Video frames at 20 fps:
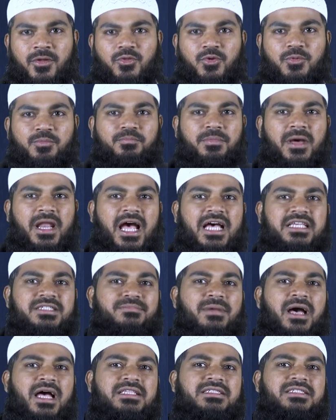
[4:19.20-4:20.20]
तुम पर
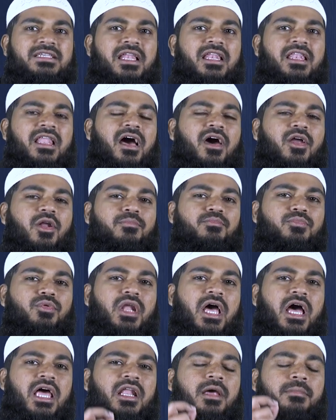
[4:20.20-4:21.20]
आसमान से अल्लाह
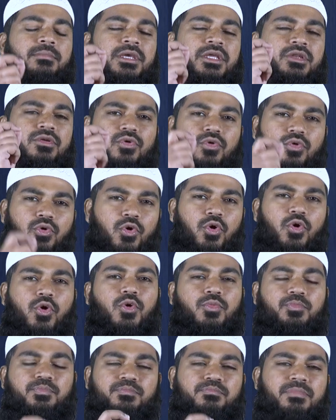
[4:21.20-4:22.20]
रब्बुलमीन
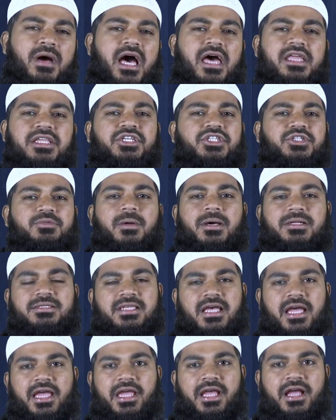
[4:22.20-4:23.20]
खूब बारिश
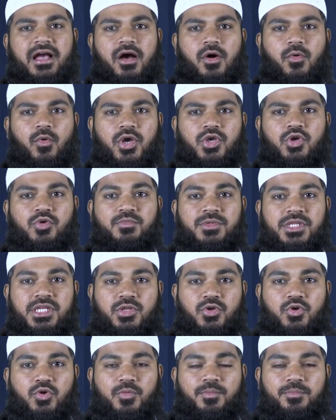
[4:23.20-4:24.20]
बरसाएगा वयुम
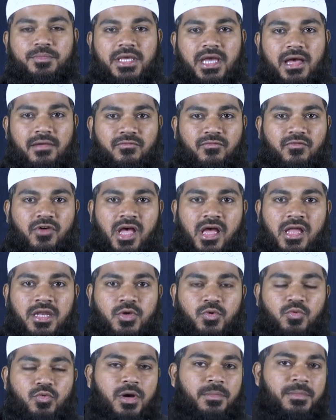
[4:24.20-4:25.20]
दिदकुम भी
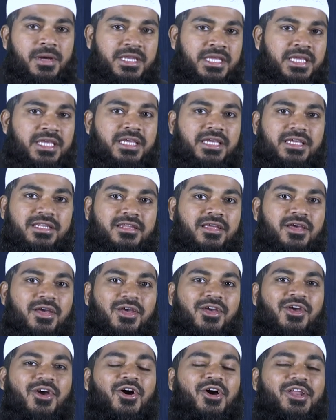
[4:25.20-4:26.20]
अमवाली व बनीन
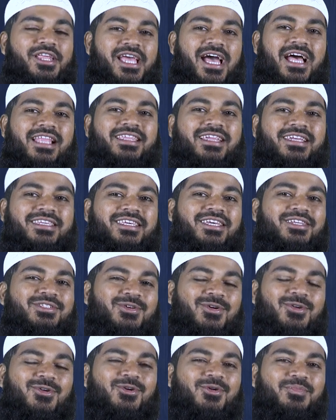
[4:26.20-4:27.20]
और याद रखिए
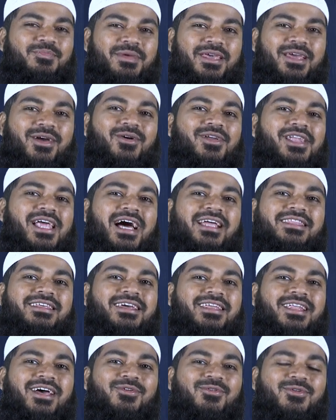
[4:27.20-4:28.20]
जो लोग बे औलाद
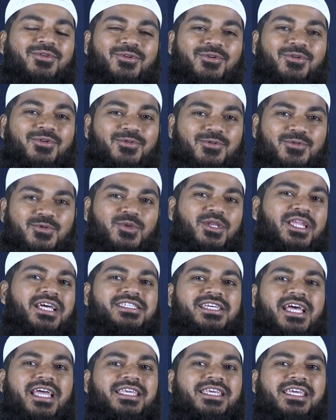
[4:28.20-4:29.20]
हैं ना उन लोगों को सुनना
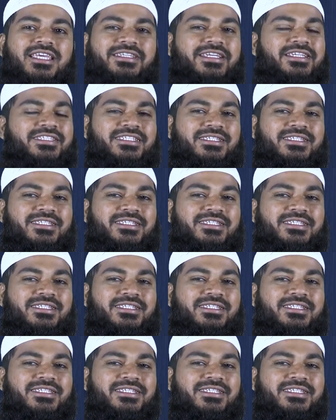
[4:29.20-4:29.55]
चाहिए ये